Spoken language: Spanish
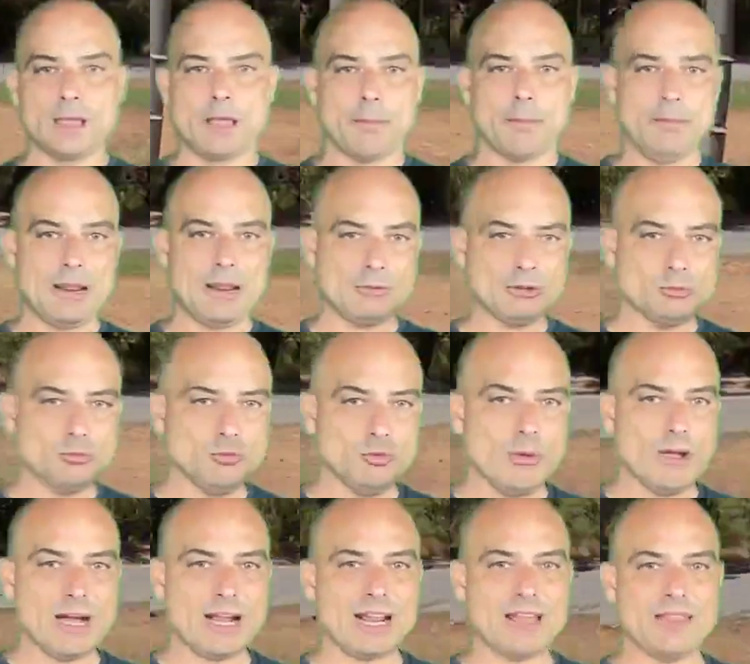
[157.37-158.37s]
Miramos muy
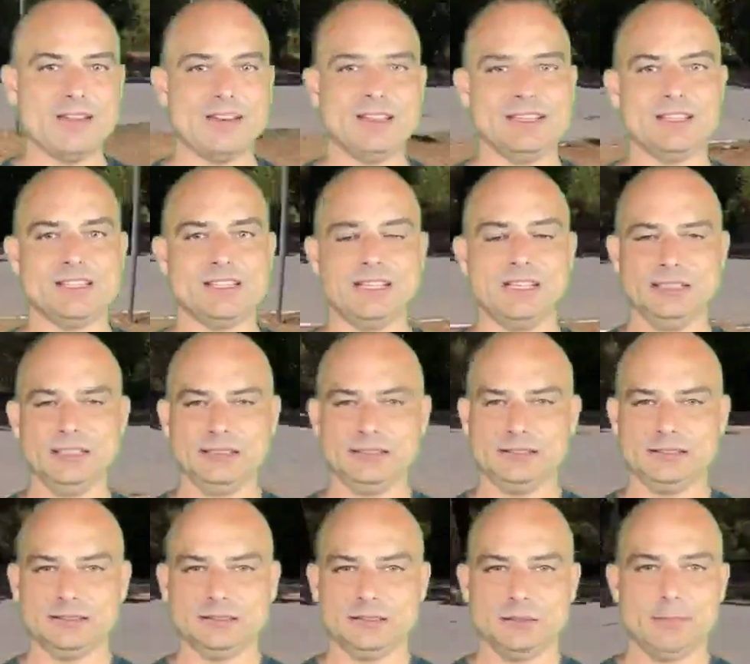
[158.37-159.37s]
bien a la derecha,
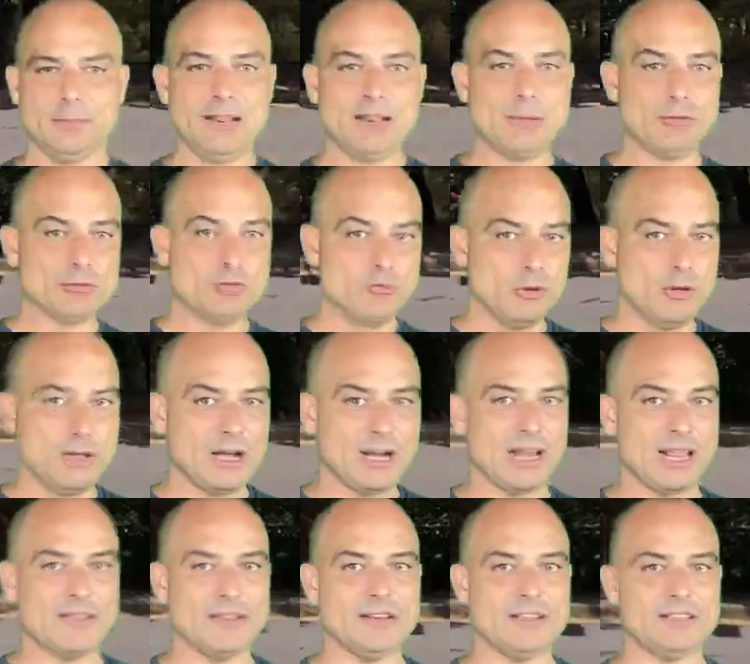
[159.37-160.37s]
miramos muy bien a
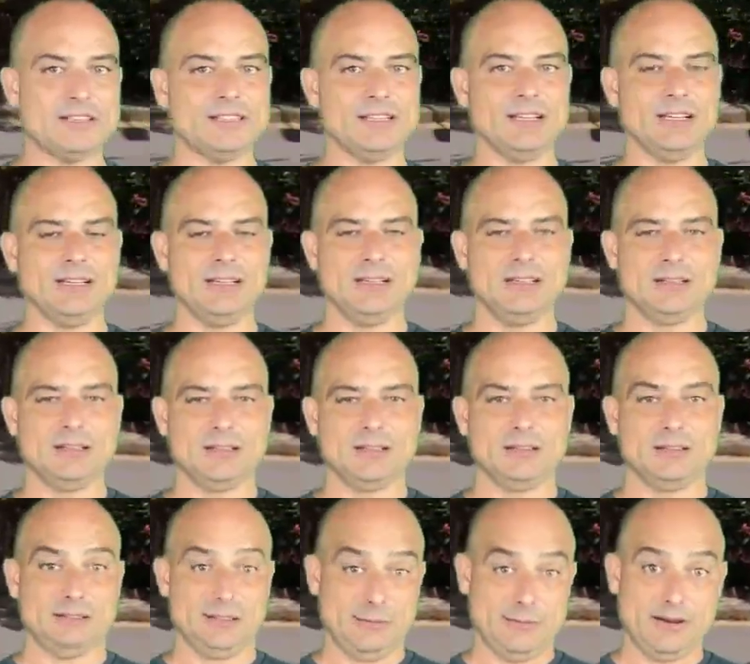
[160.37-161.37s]
la derecha.
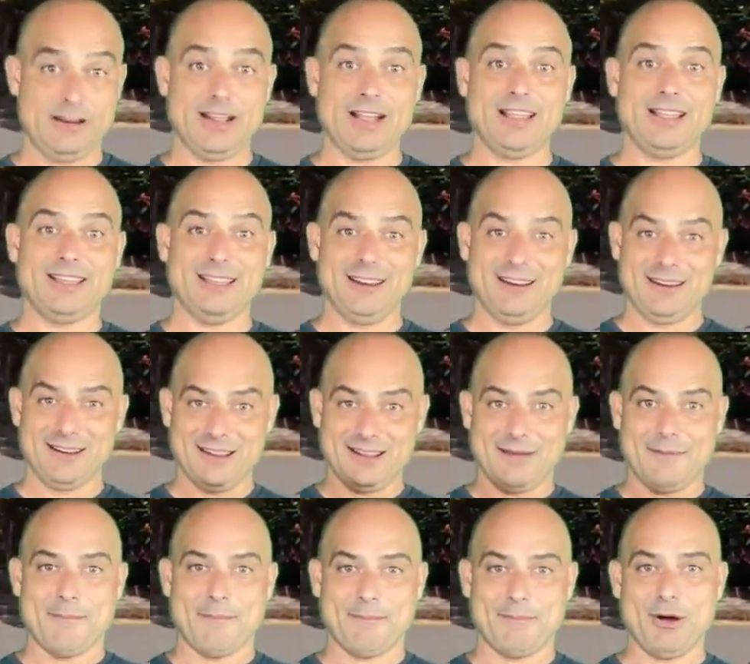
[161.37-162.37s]
Si viene
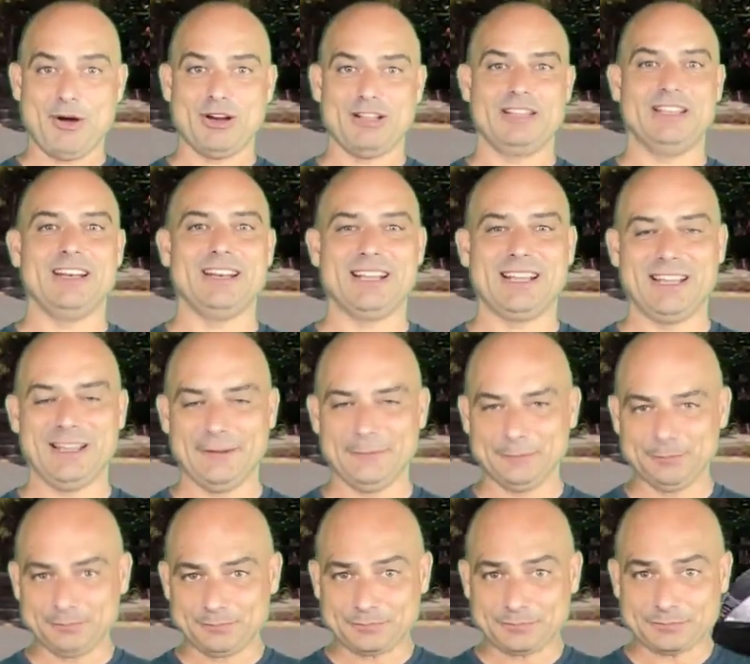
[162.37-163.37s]
alguien, vamos a tener
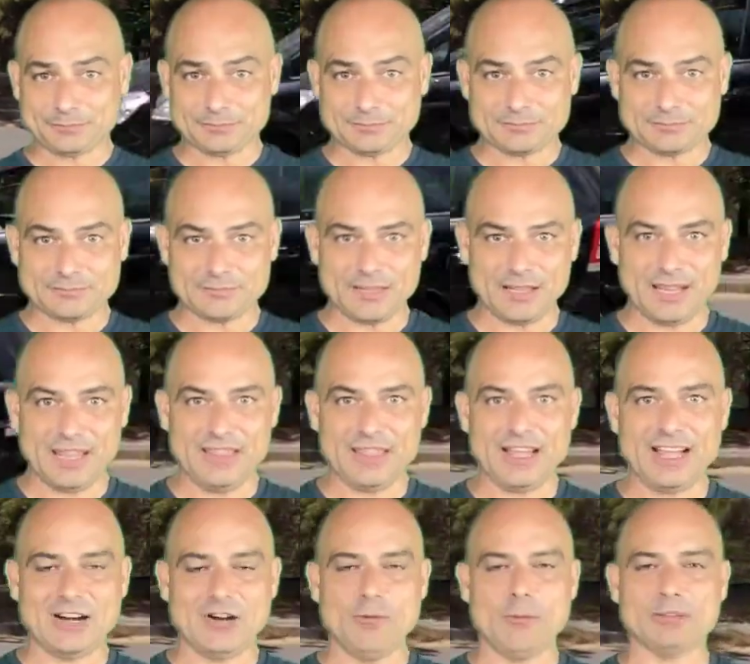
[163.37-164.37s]
que, que
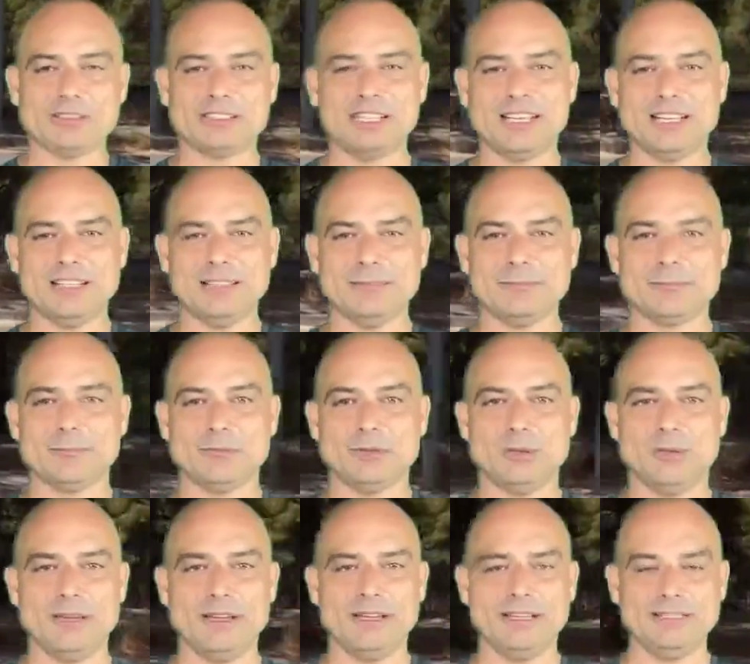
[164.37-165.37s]
dejarlo pasar.
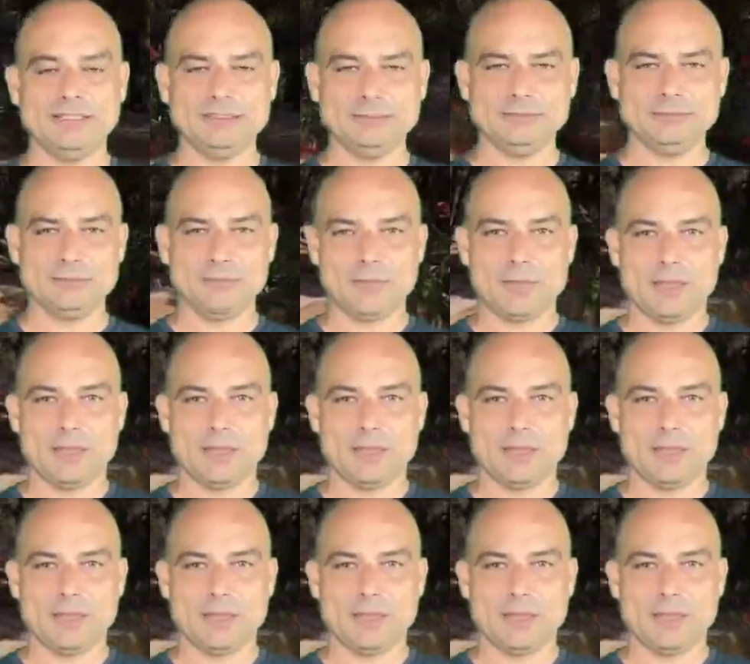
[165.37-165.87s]
Muy bien.